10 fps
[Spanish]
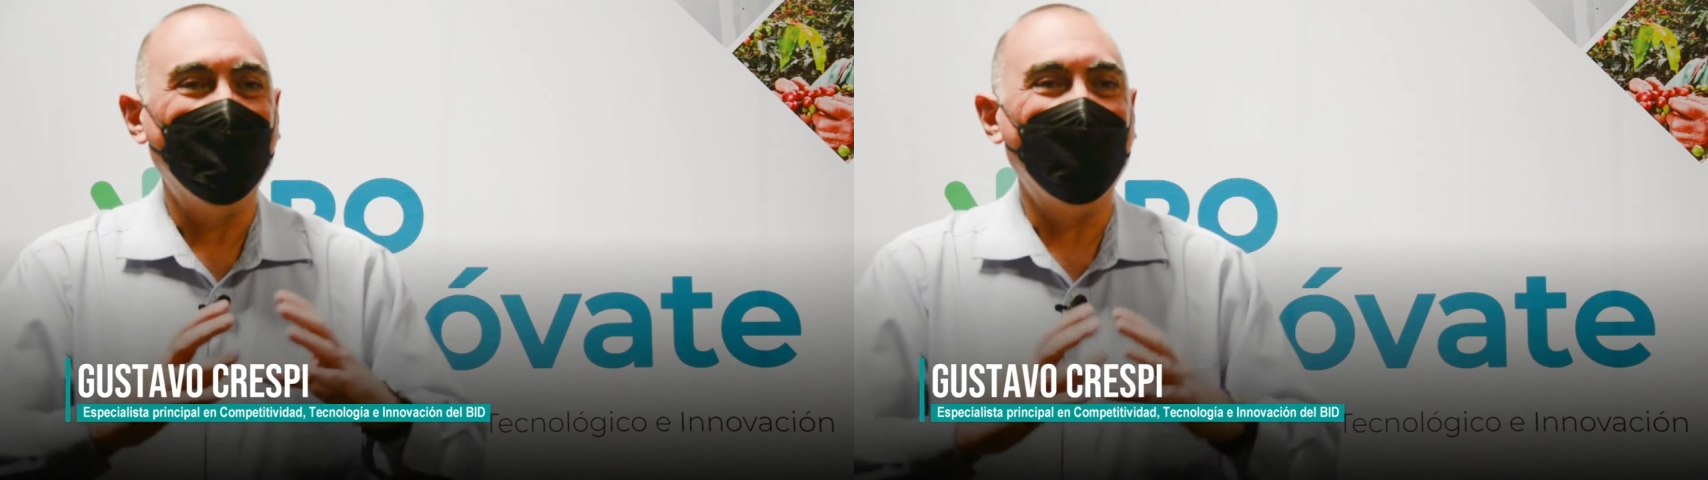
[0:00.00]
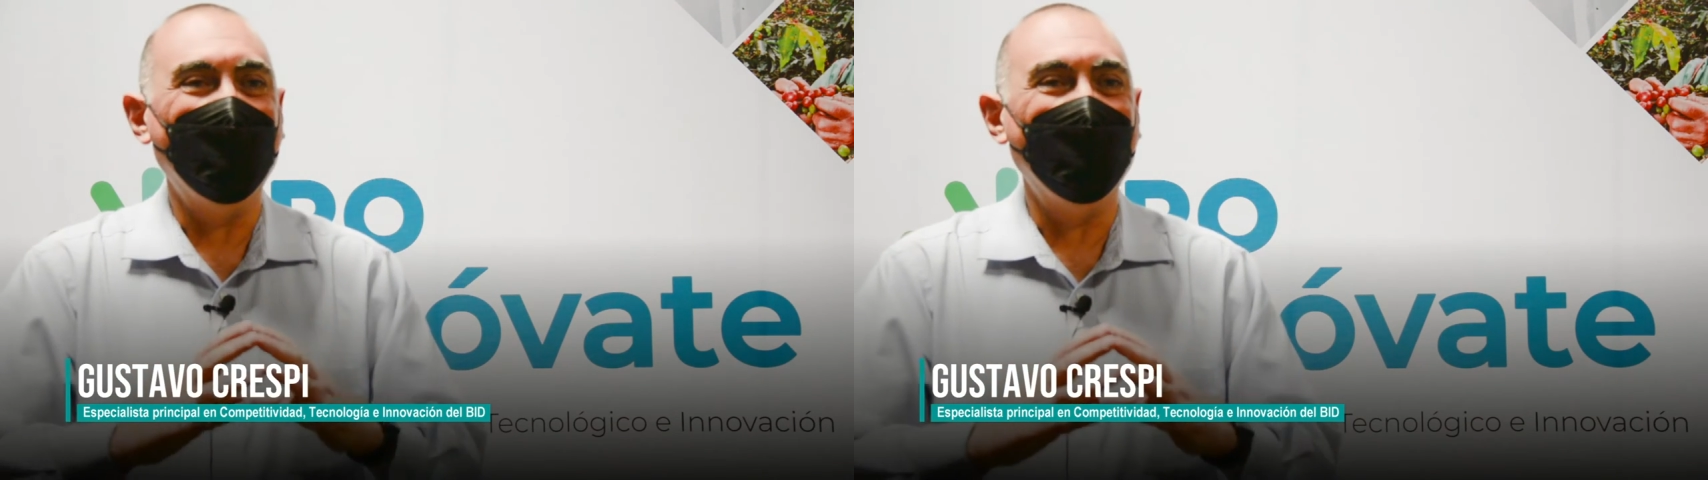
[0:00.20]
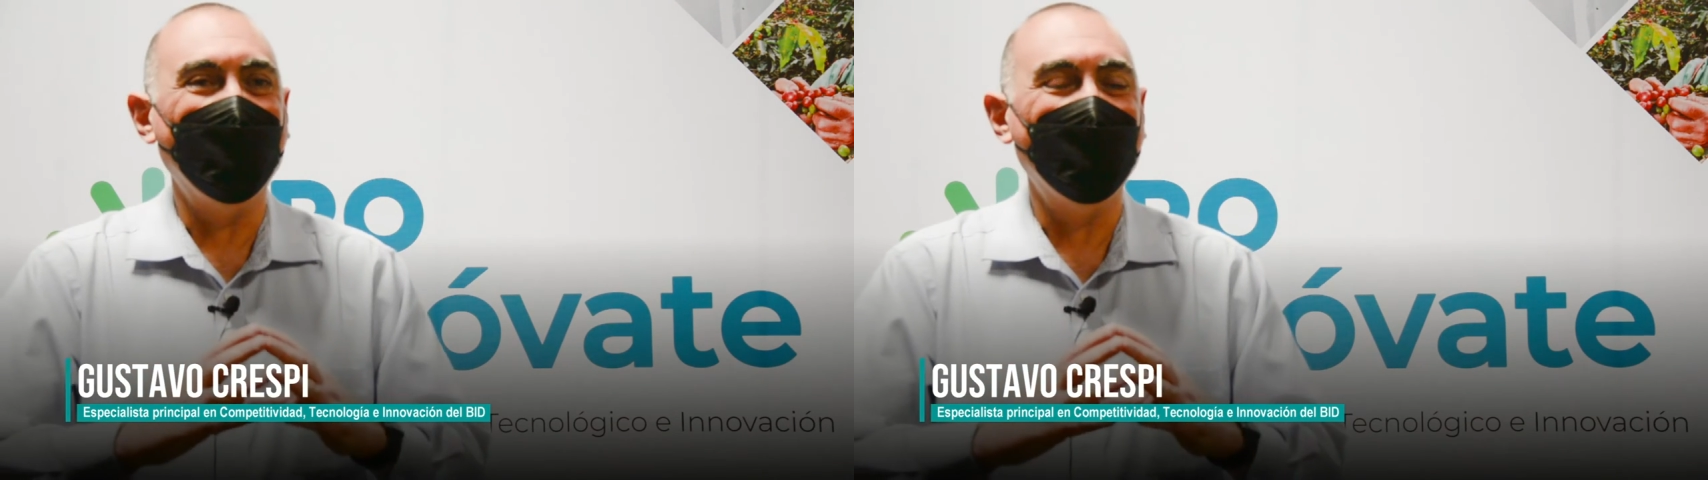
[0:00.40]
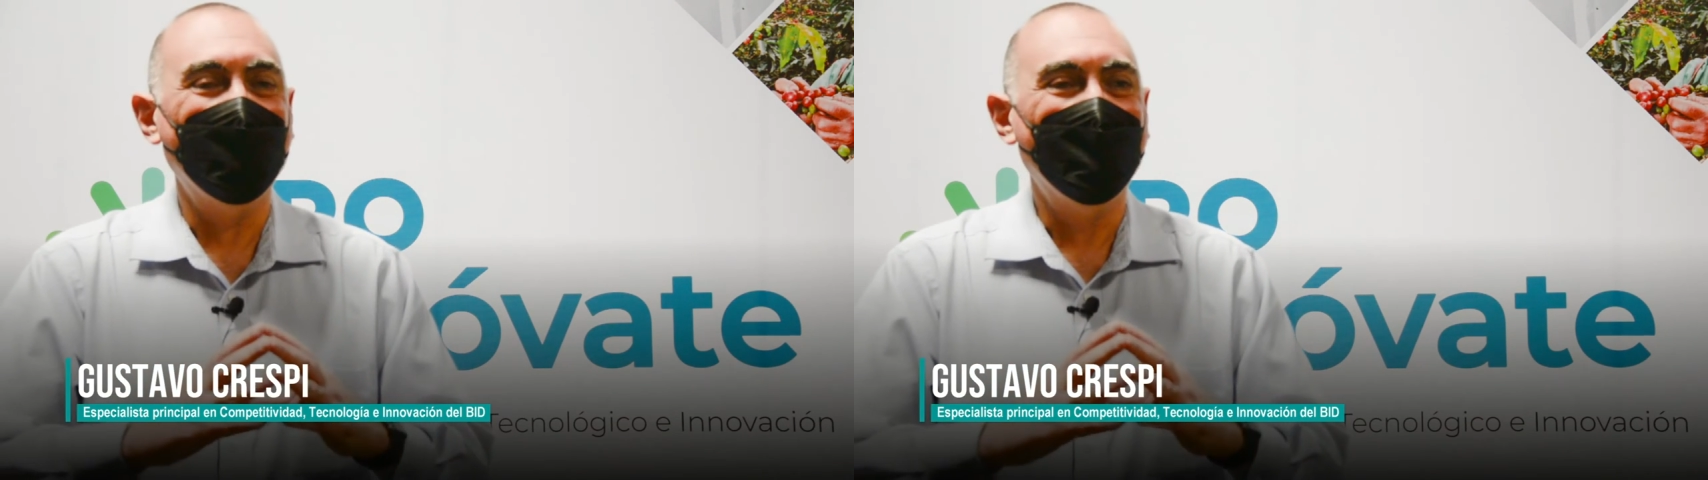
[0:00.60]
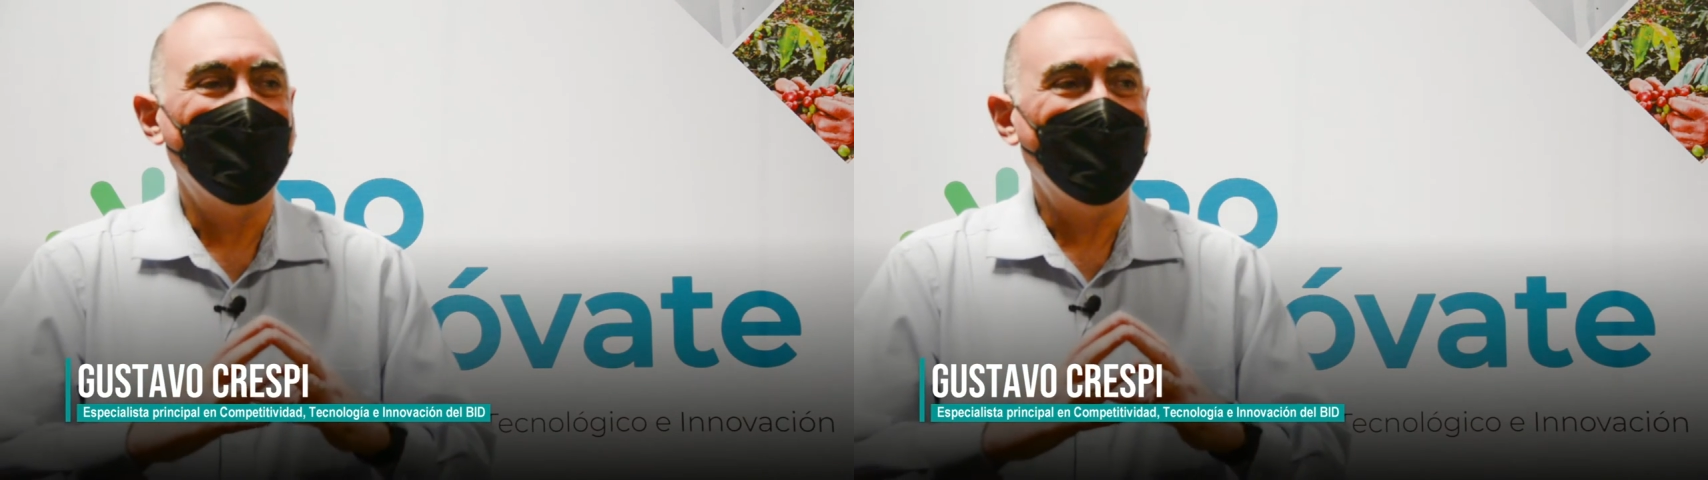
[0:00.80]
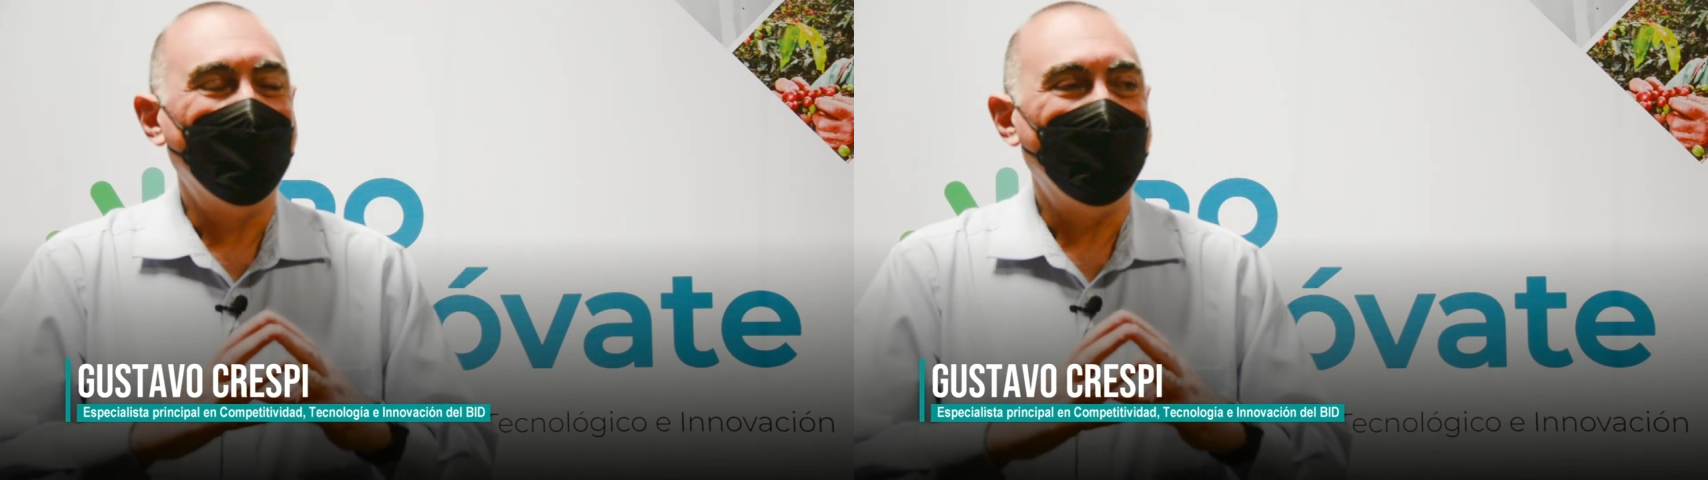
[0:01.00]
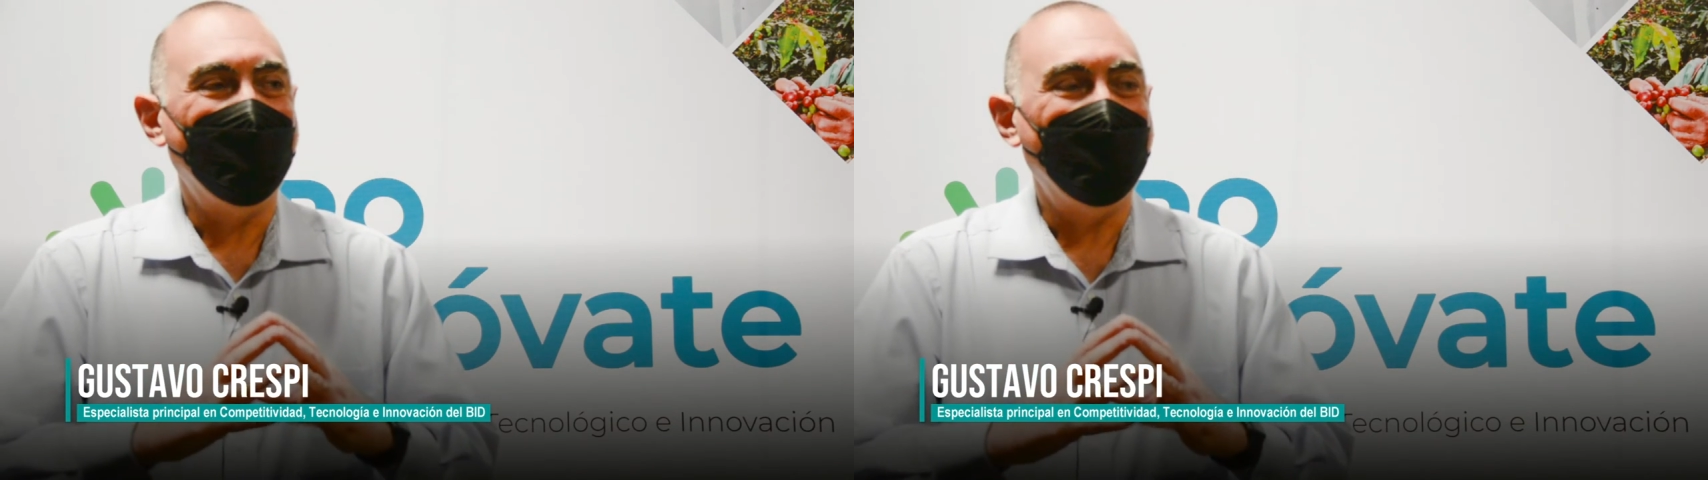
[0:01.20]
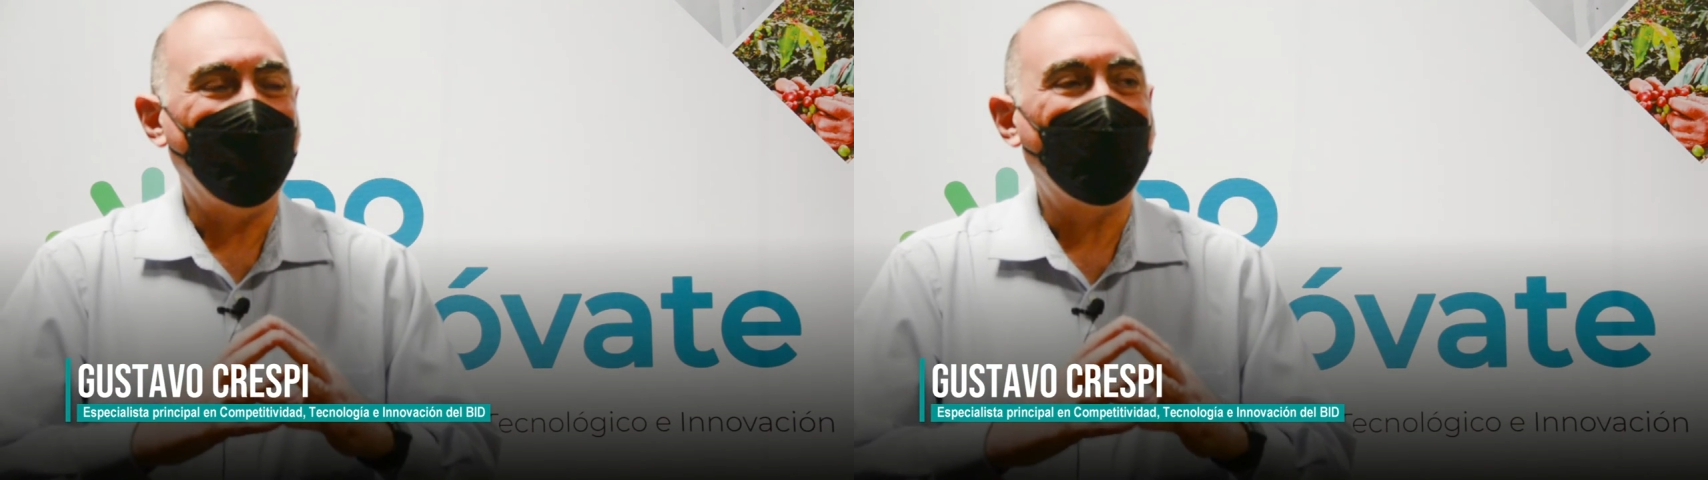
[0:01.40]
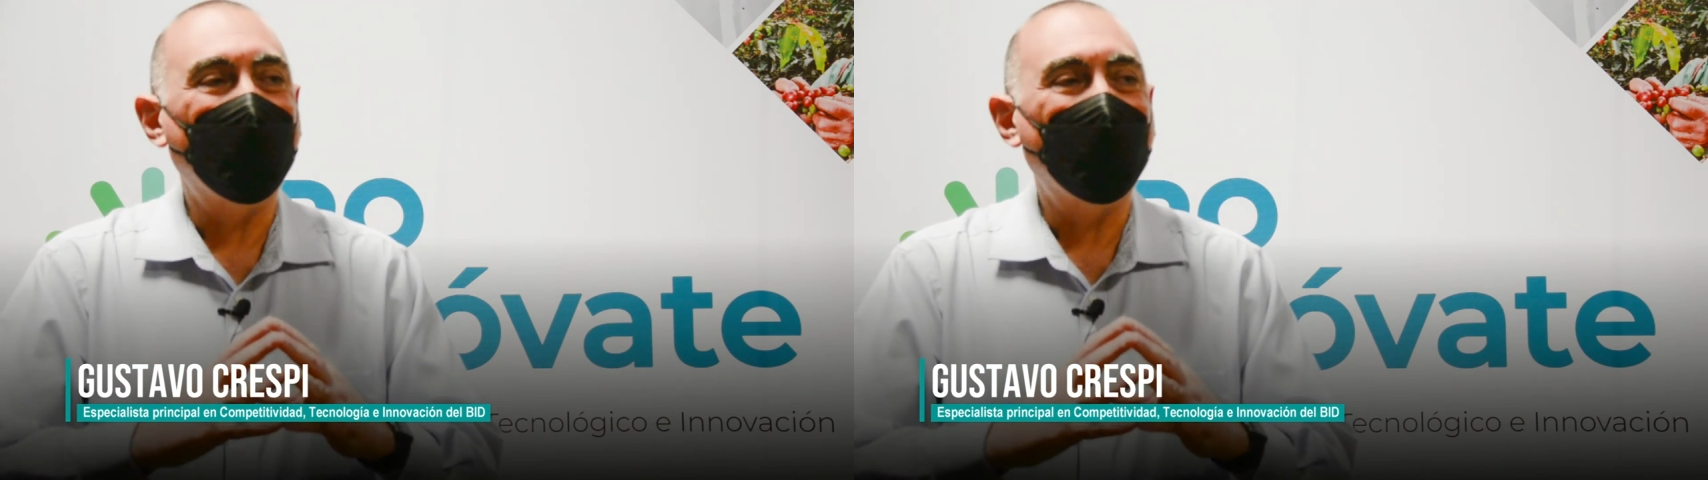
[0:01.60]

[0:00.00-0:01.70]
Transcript: Eh, las